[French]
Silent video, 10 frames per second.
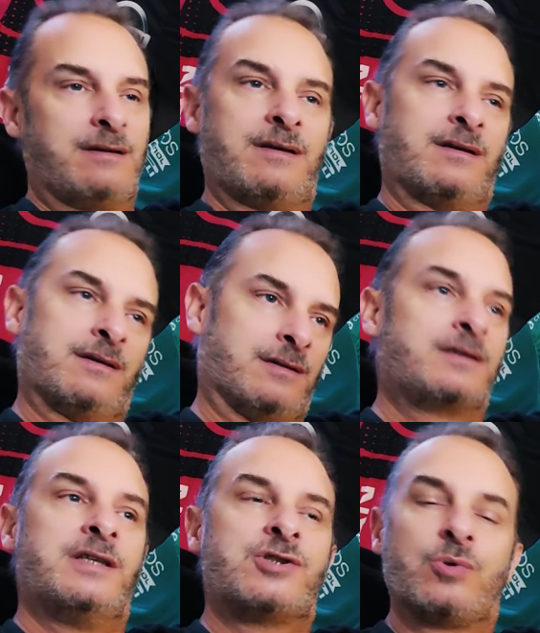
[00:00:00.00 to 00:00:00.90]

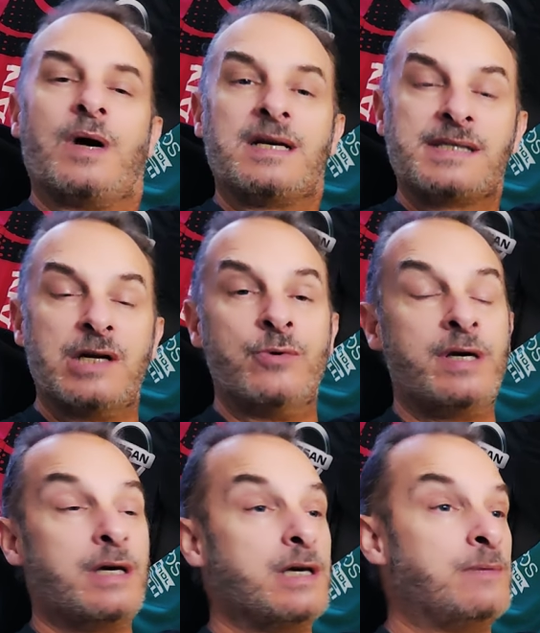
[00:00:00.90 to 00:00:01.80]
euh, qui sont à
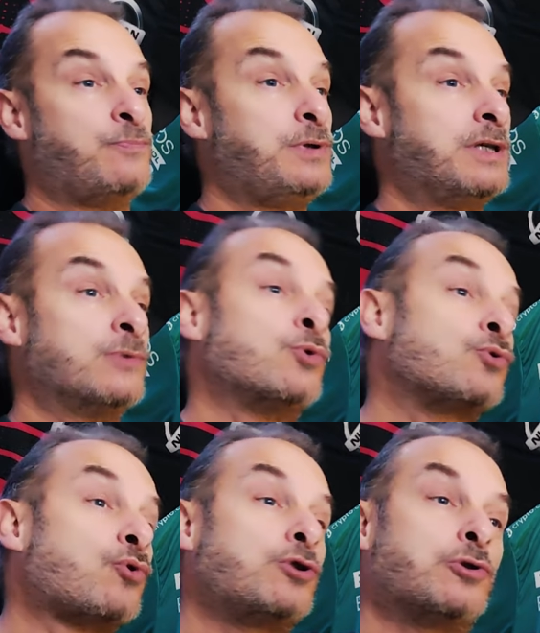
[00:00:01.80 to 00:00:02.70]
saluer, et puis il y a
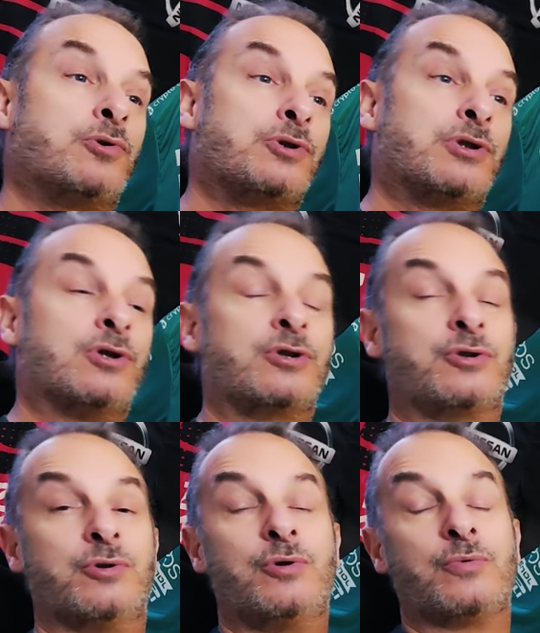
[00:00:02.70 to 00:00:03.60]
d'autres choses euh,
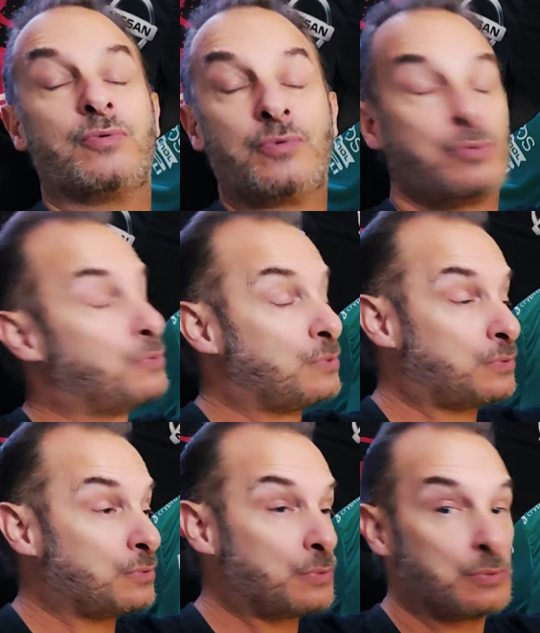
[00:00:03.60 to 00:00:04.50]
que
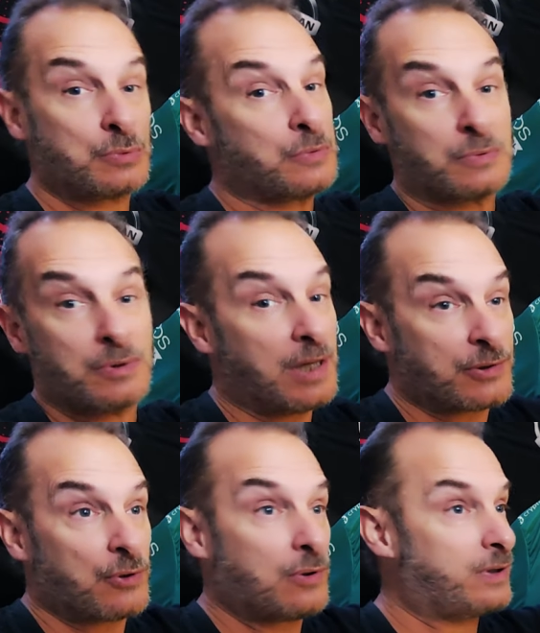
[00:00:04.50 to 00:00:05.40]
l'on
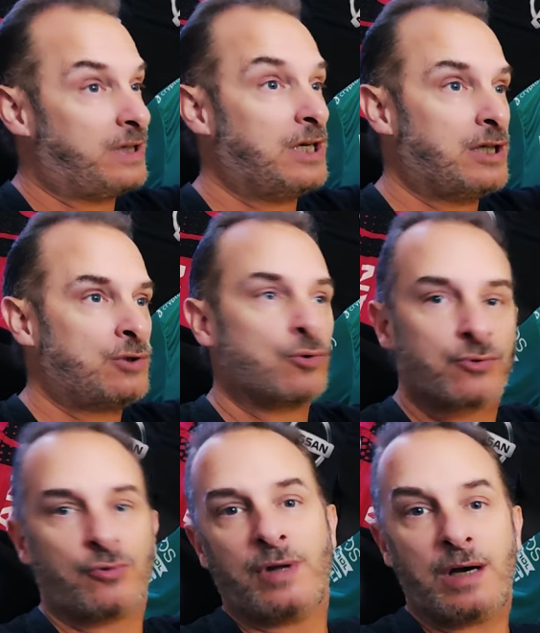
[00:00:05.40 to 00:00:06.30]
attend et
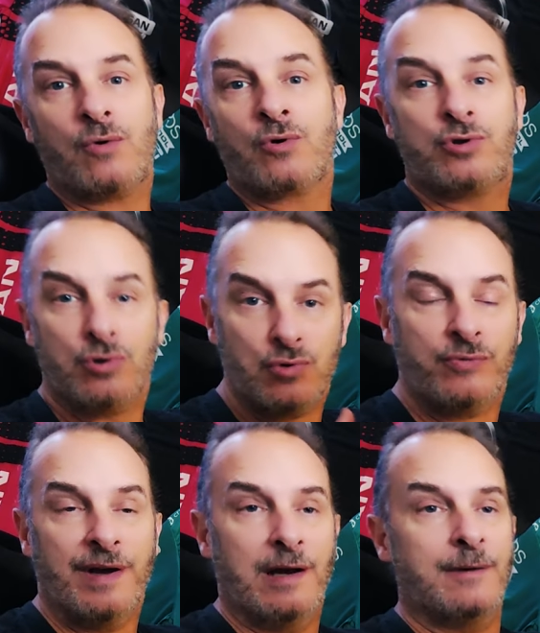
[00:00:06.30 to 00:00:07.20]
dont on n'a aucune
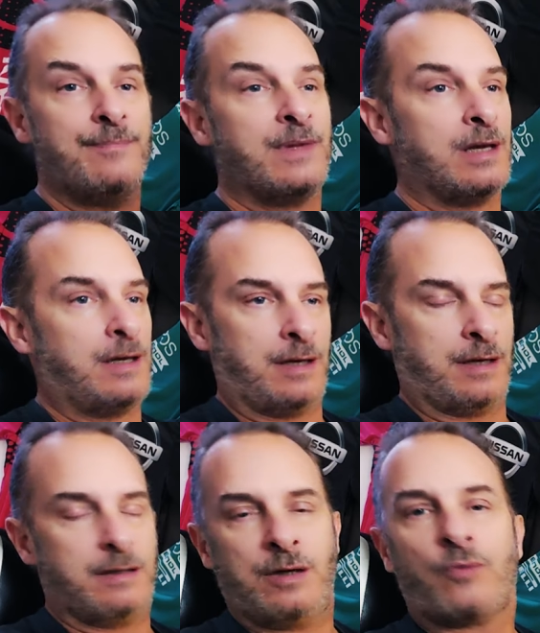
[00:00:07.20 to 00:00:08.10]
nouvelle.
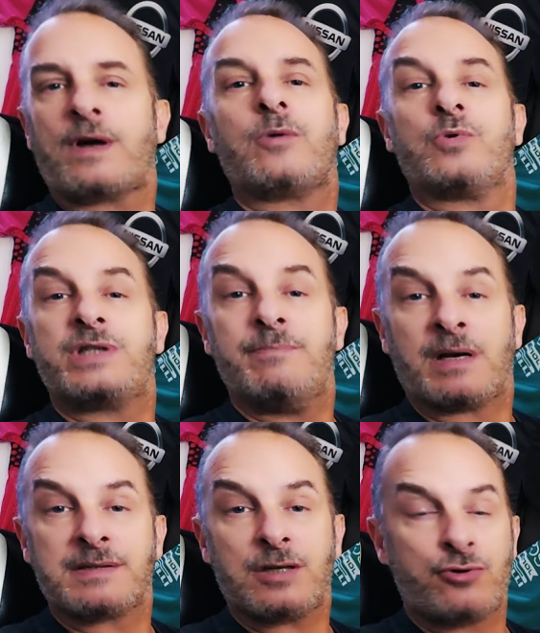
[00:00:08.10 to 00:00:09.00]
Et on va commencer
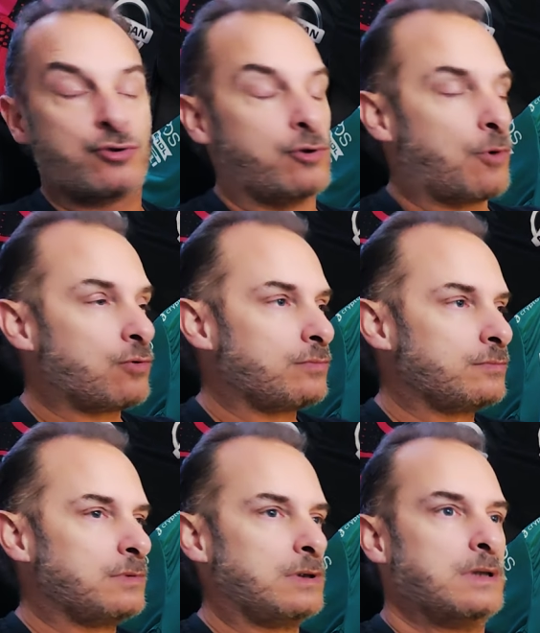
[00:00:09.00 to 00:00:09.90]
par ça justement,
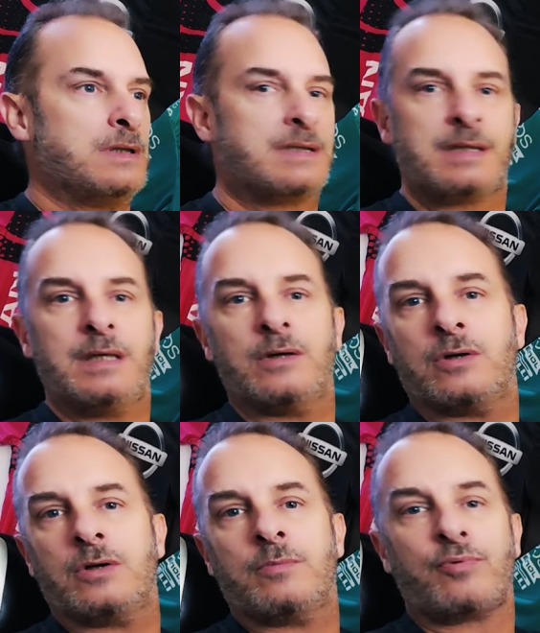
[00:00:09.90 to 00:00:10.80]
c'est
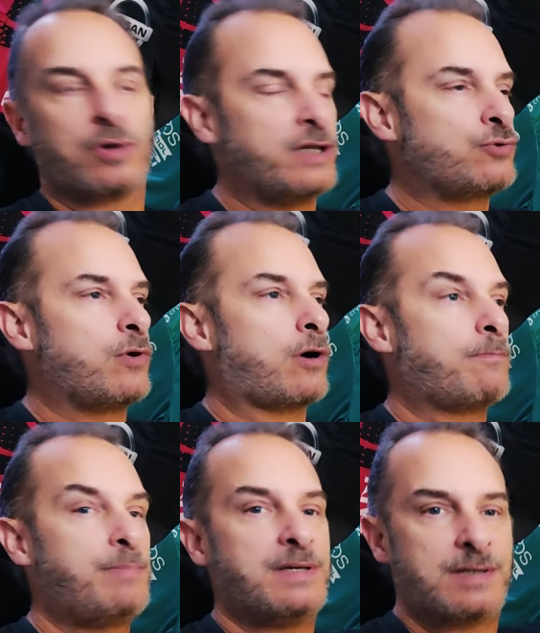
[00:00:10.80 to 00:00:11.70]
euh, pour les
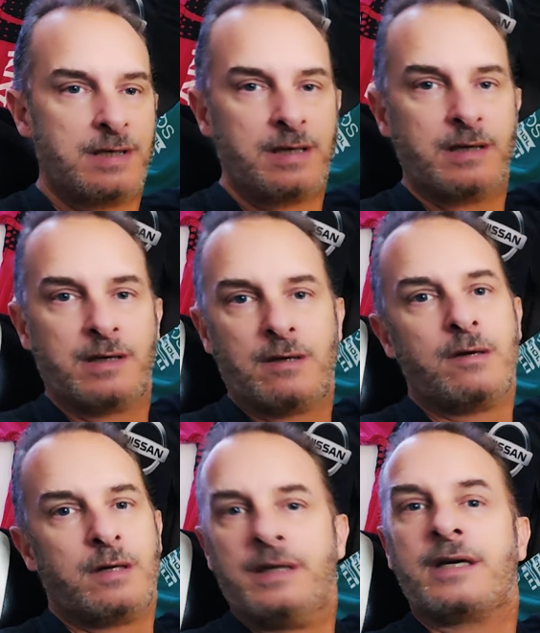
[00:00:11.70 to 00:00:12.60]
joueurs PC,
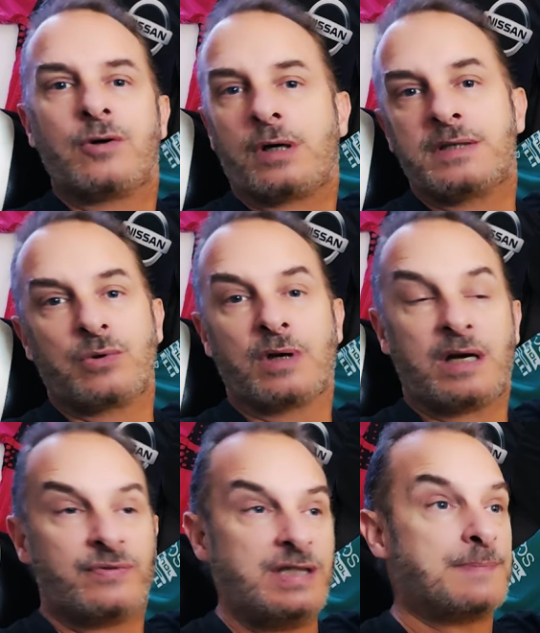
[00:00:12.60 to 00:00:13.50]
les corrections de
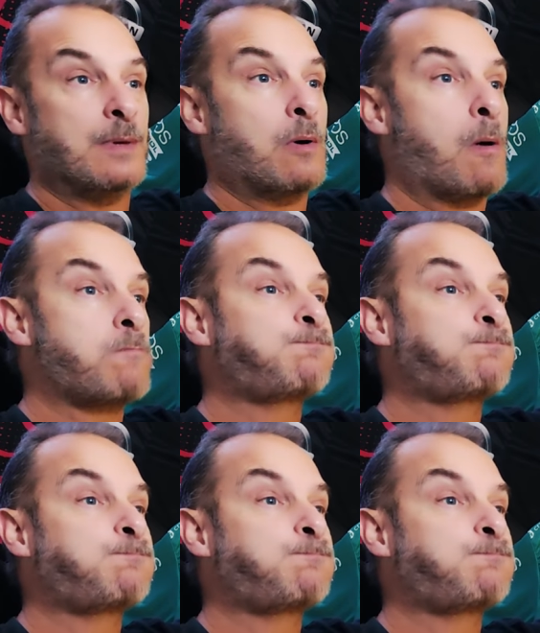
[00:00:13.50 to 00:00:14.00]
graphisme.